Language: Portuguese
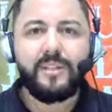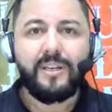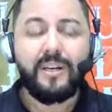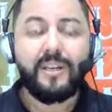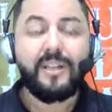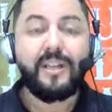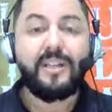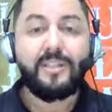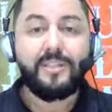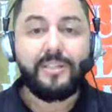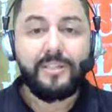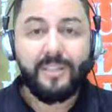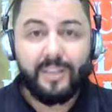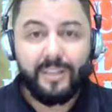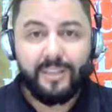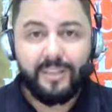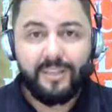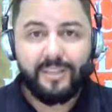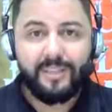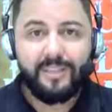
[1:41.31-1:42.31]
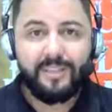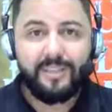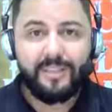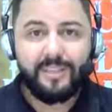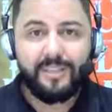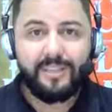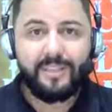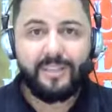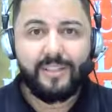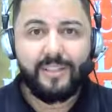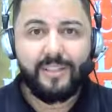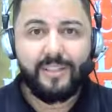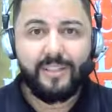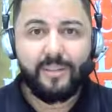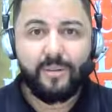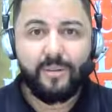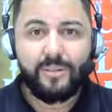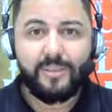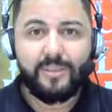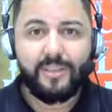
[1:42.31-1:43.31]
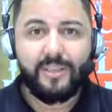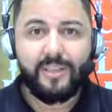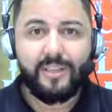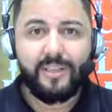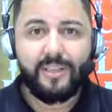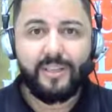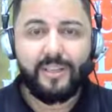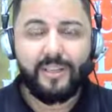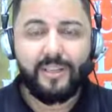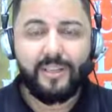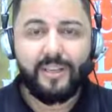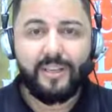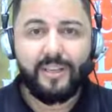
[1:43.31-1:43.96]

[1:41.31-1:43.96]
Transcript: canalizar né, a, nossa,